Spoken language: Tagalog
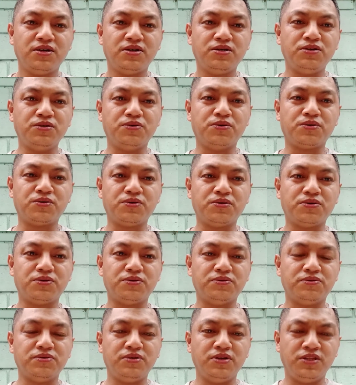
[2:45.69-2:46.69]

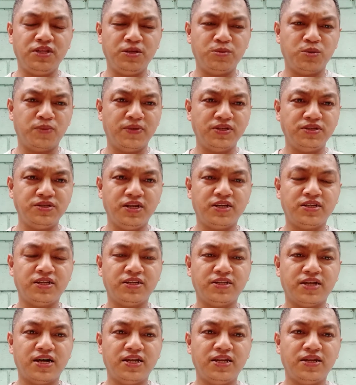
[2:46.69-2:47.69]
Siguro hindi mo man sila
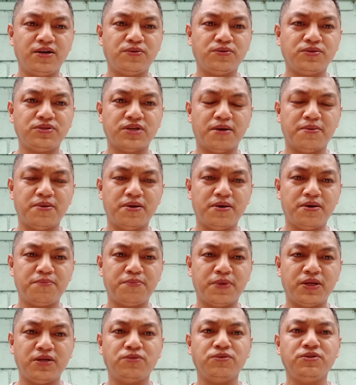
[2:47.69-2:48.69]
nadalaw sa
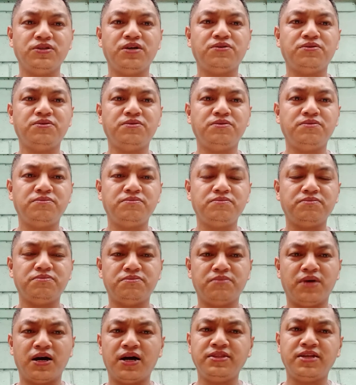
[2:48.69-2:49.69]
panahon ngayon.
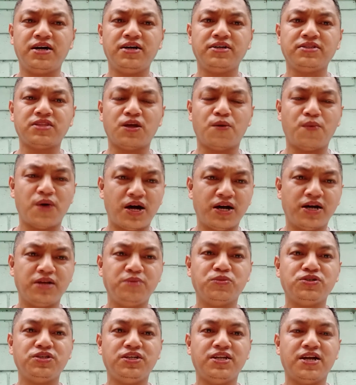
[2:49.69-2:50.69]
Magandang tawagan
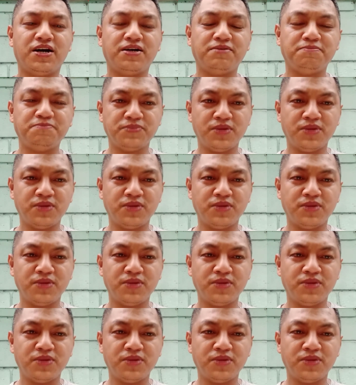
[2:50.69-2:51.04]
mo sila